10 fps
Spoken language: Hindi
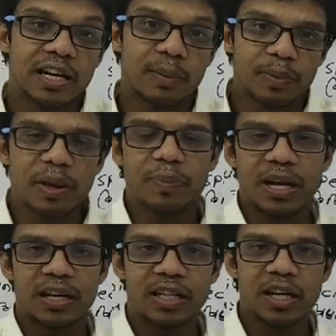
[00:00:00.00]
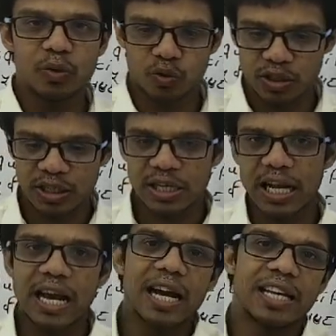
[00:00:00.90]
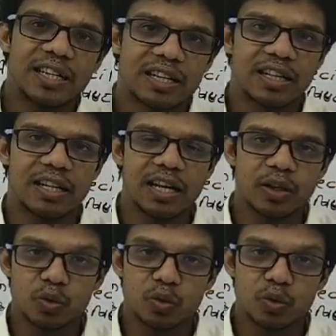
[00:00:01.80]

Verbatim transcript: कपड़े पहन के उसकी कलाकारी करते हैं है ना